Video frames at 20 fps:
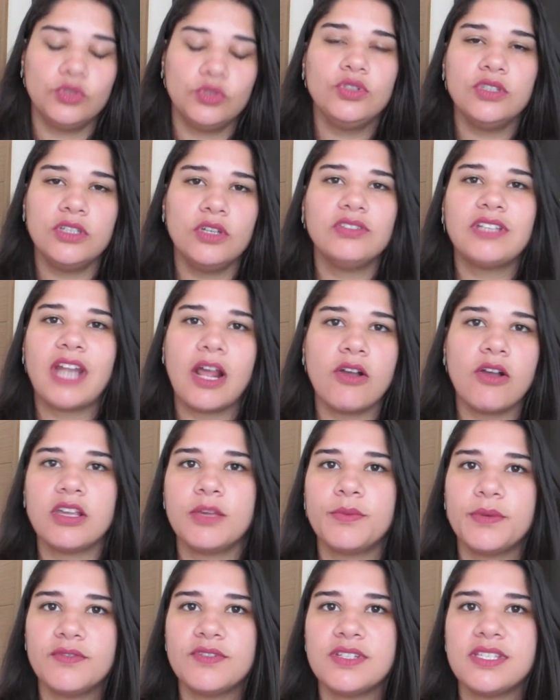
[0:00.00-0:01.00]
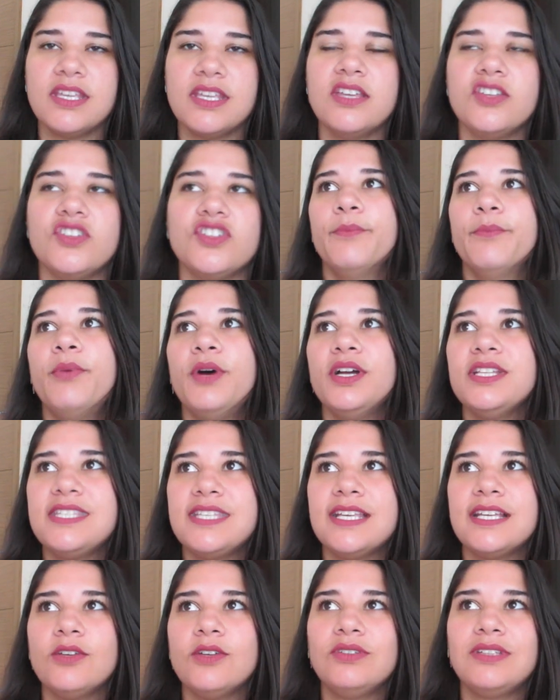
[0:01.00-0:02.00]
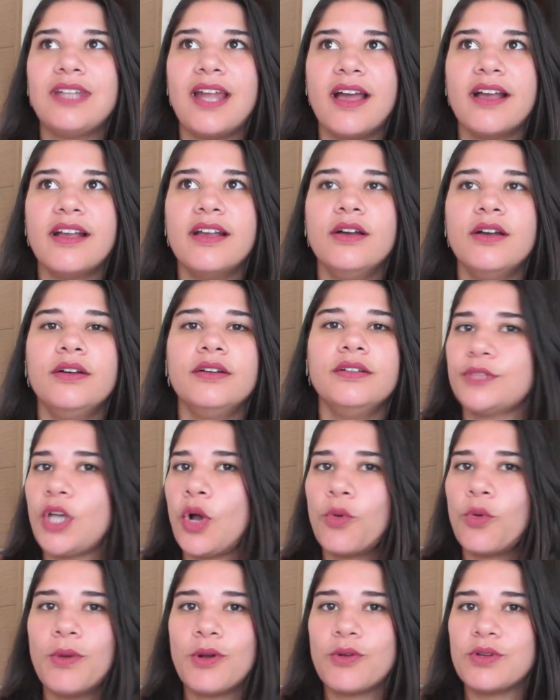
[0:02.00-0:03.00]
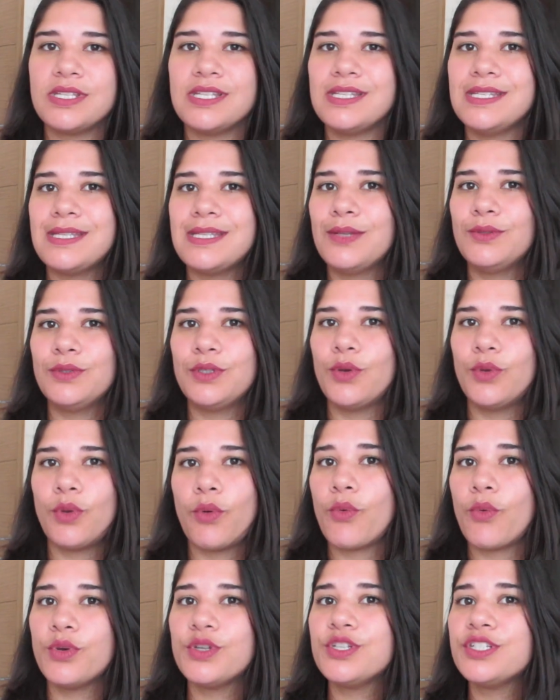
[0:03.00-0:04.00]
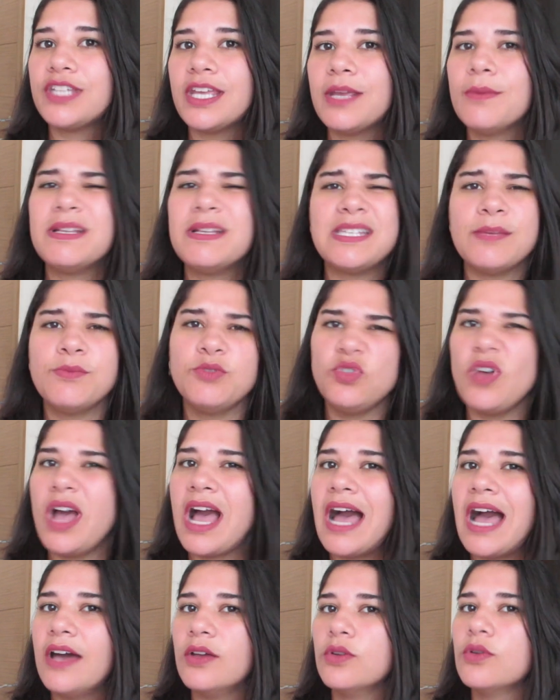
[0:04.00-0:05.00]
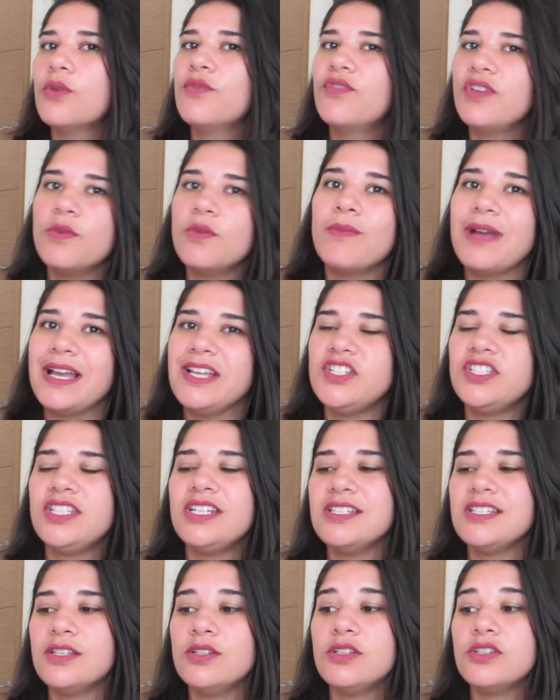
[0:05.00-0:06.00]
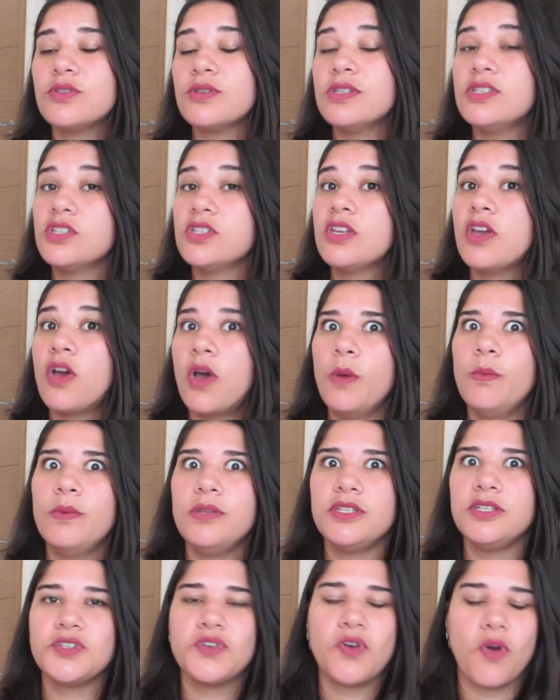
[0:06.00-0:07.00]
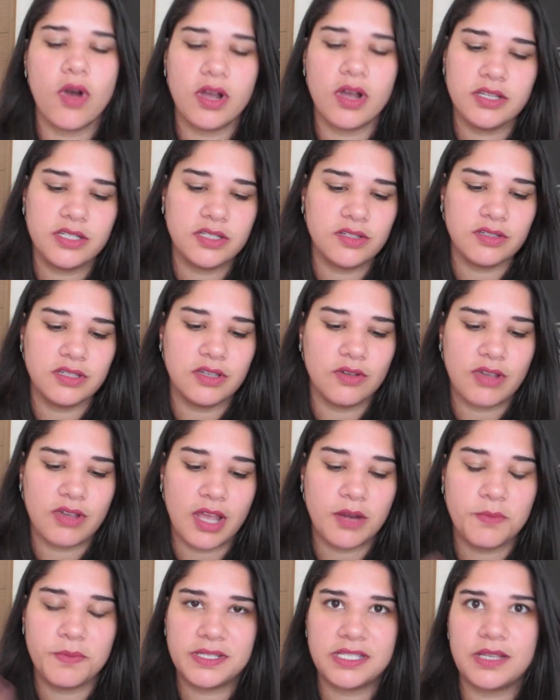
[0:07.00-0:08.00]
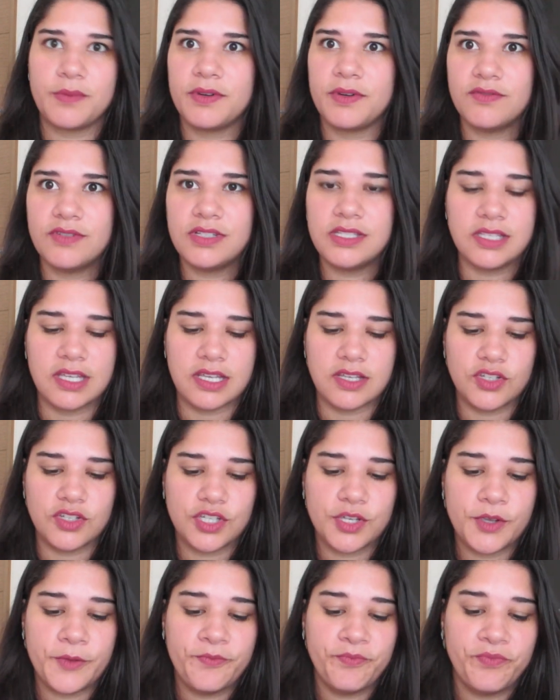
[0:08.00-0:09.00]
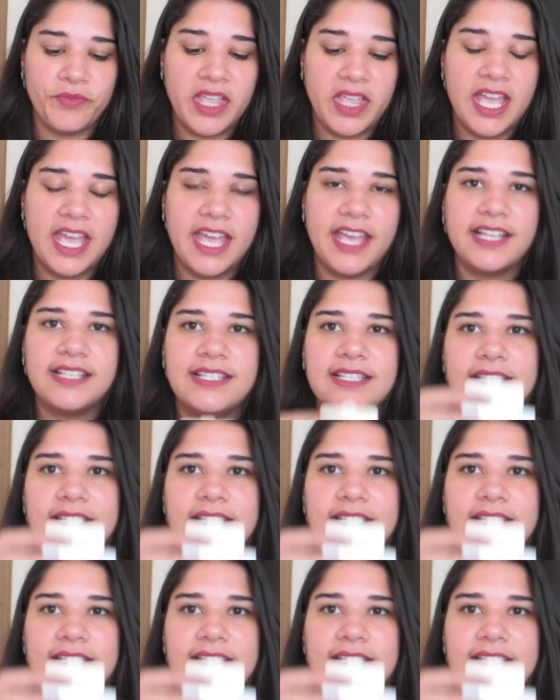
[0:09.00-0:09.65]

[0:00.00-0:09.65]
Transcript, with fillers: tudo que eu trago aqui pra vocês, pode ser que eu traga alguma coisa dizendo que eu não gostei, mas é muito raro. Eu venho mais trazendo as coisas que eu realmente gosto, que eu quero passar pra vocês. Esse